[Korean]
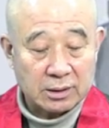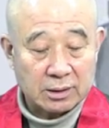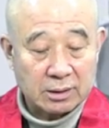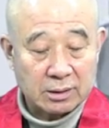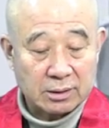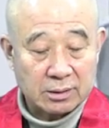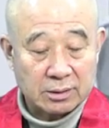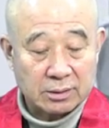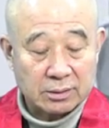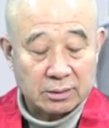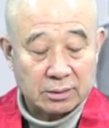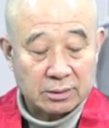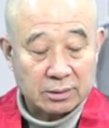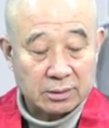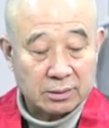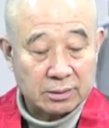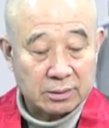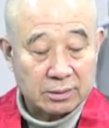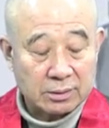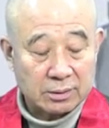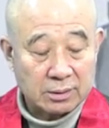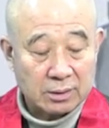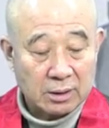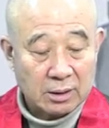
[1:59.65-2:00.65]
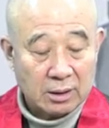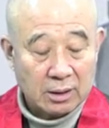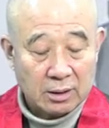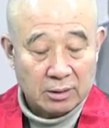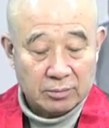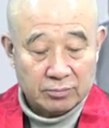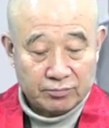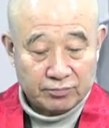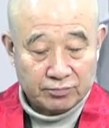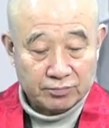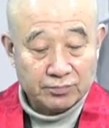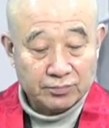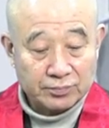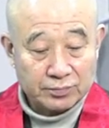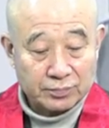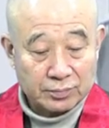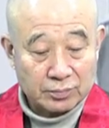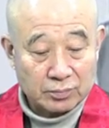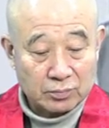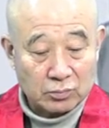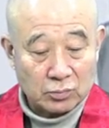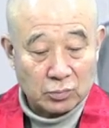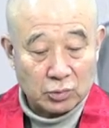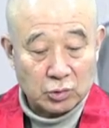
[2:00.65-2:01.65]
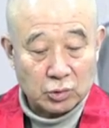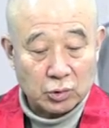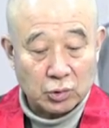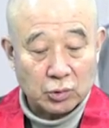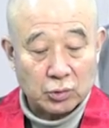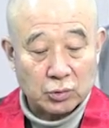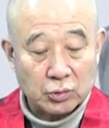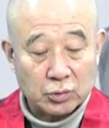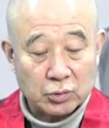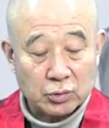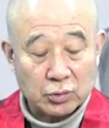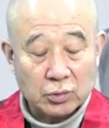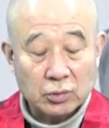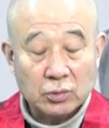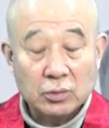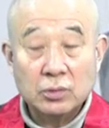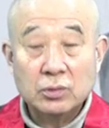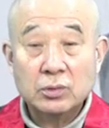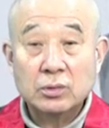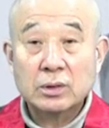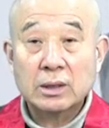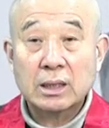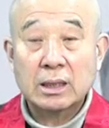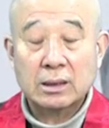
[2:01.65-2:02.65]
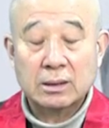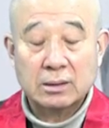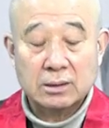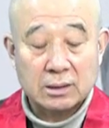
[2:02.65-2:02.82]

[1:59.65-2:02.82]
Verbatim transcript: 그런 그 무소유라는